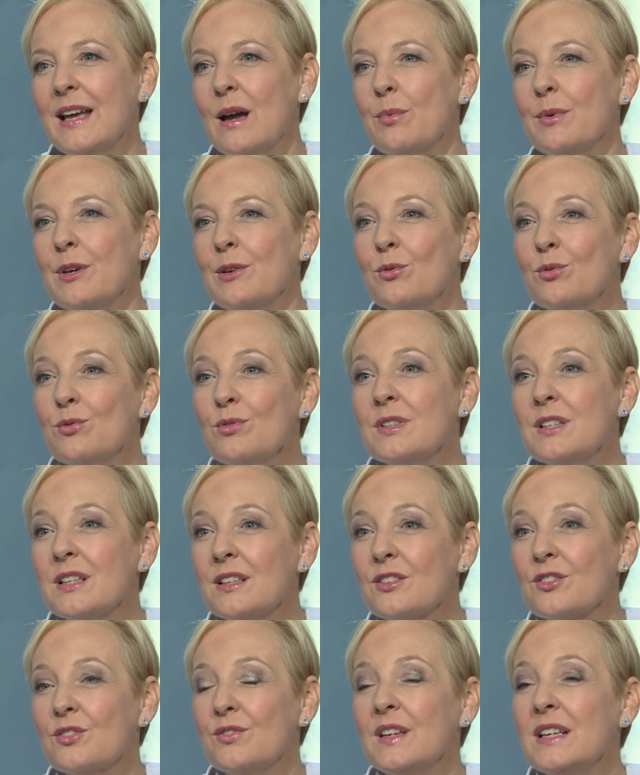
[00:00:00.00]
auch bei uns in
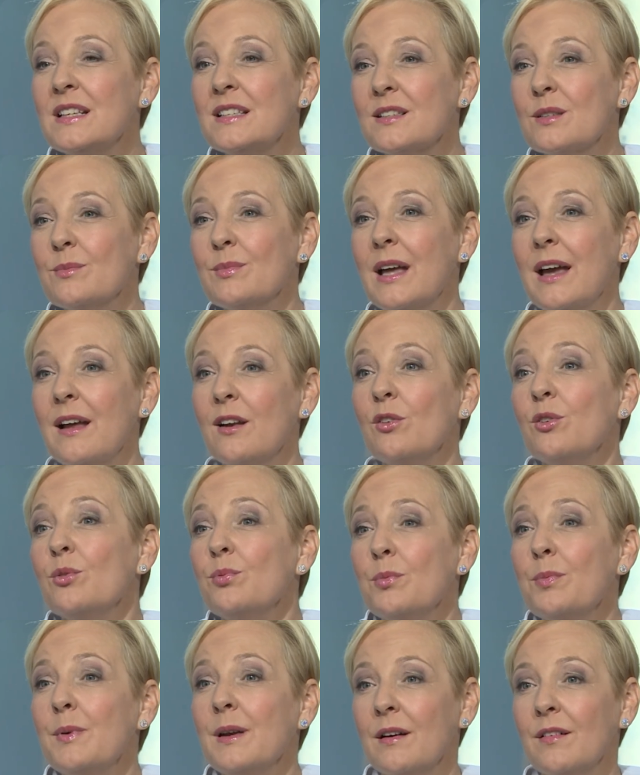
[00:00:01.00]
der Schweiz zum Teil
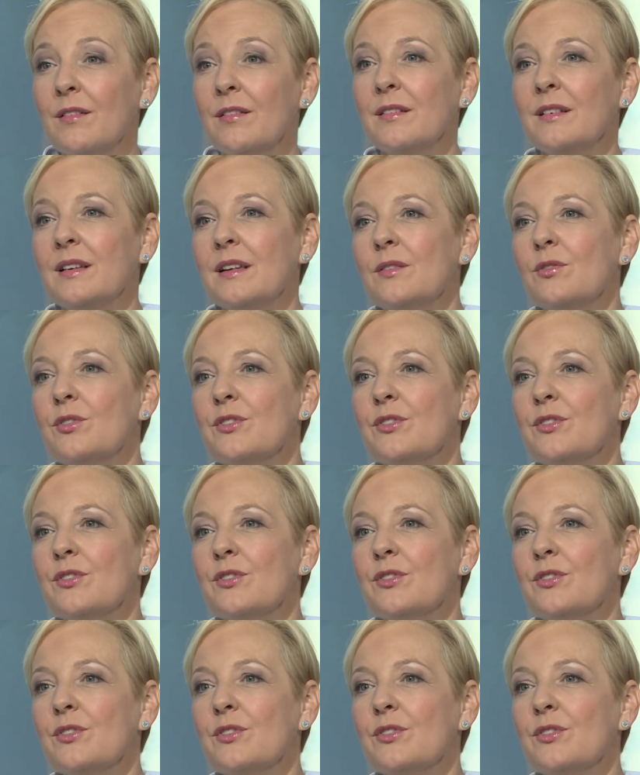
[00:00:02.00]
überbehandelt,